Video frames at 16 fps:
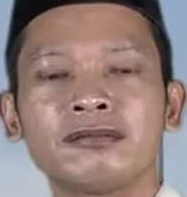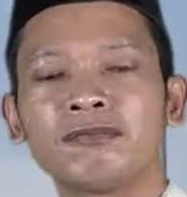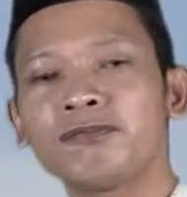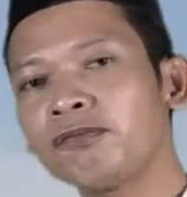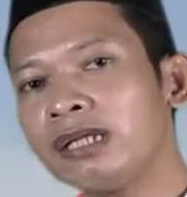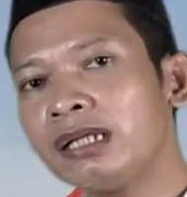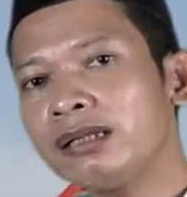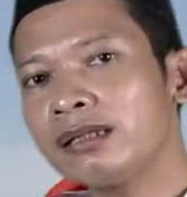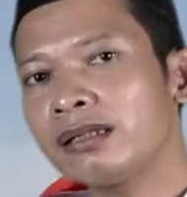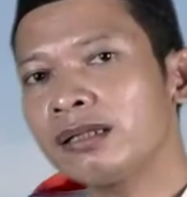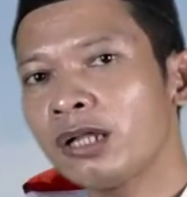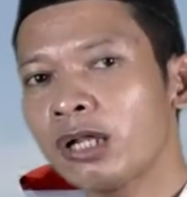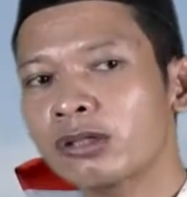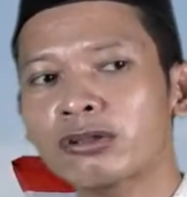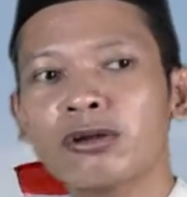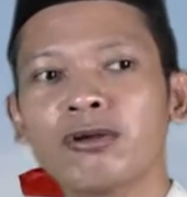Fil,
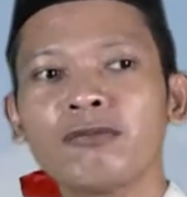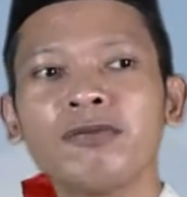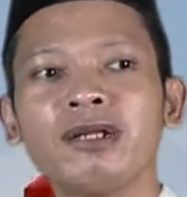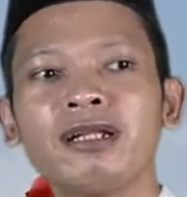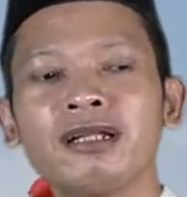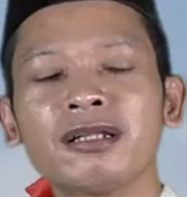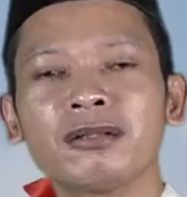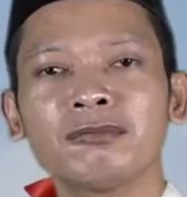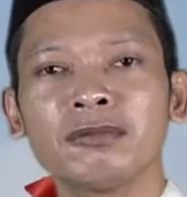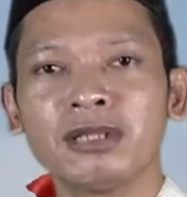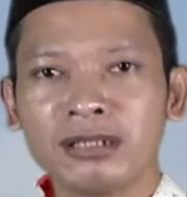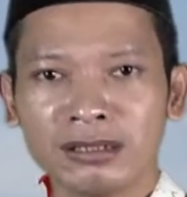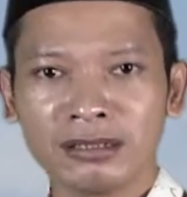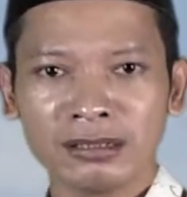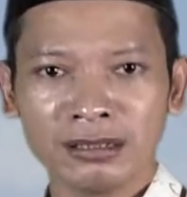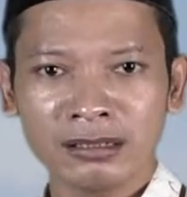tawil, wah
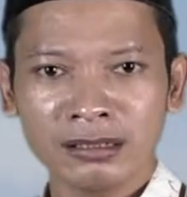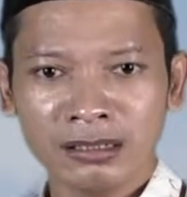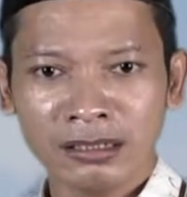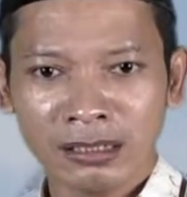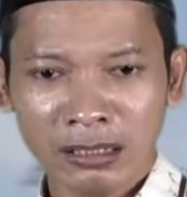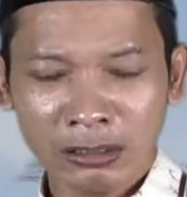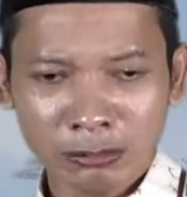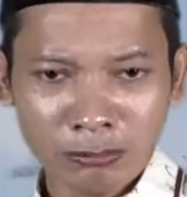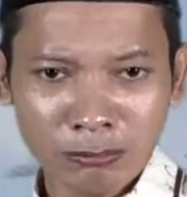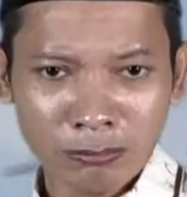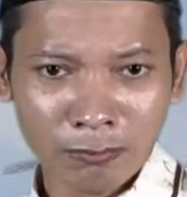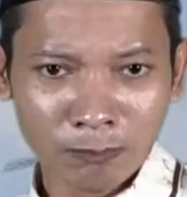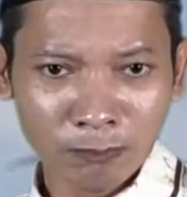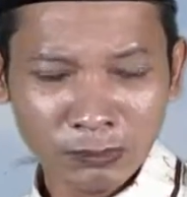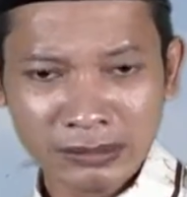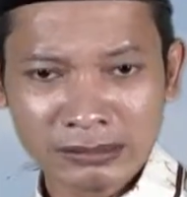
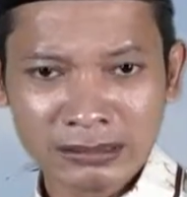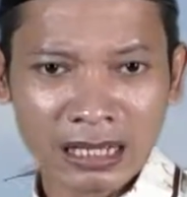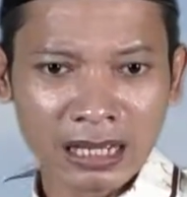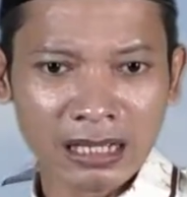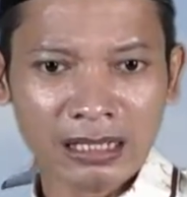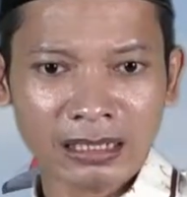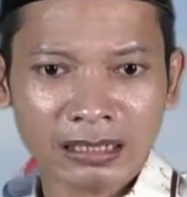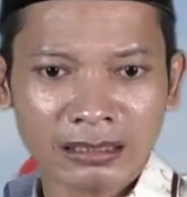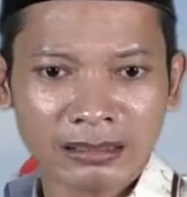itu bisa